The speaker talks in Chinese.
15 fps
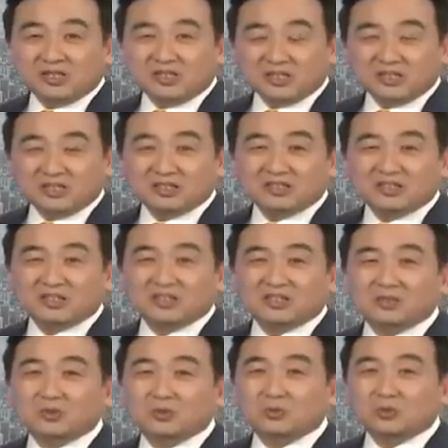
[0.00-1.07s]
圣经
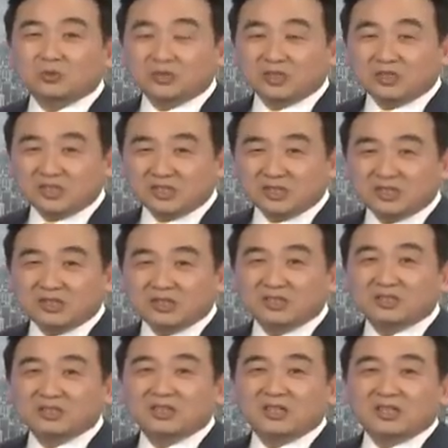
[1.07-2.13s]
启示录》或者《圣
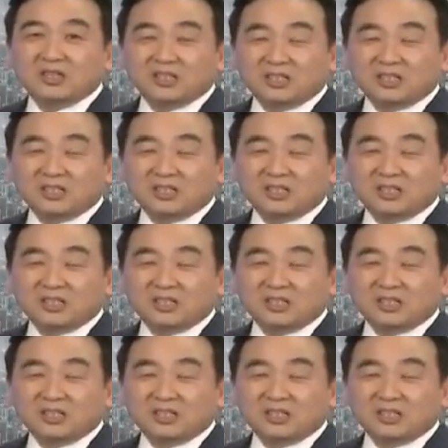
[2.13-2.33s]
经